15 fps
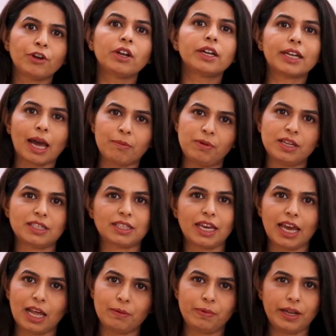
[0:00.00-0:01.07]
फिर टैबलेट्स
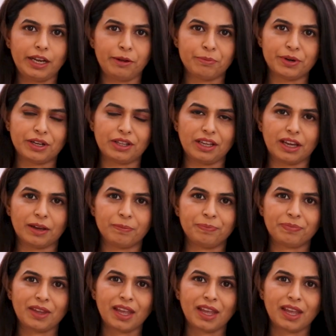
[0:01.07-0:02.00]
की हेल्प लेनी पड़ती है